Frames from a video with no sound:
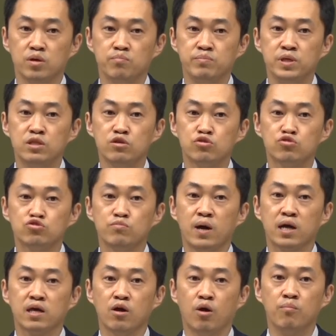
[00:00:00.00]
믿을
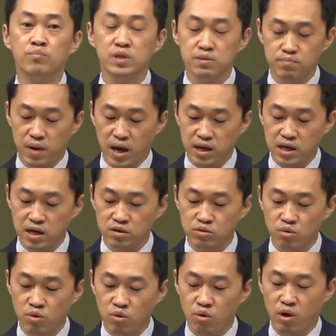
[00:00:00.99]
수밖에 없는
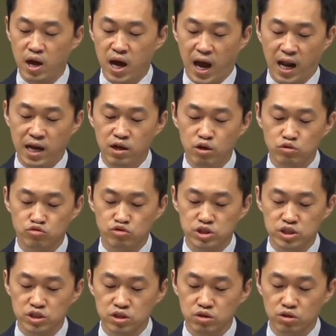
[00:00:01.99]
방향으로
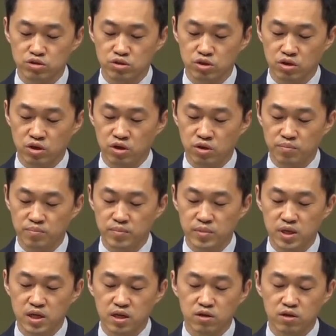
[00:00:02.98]
알려주시는 것처럼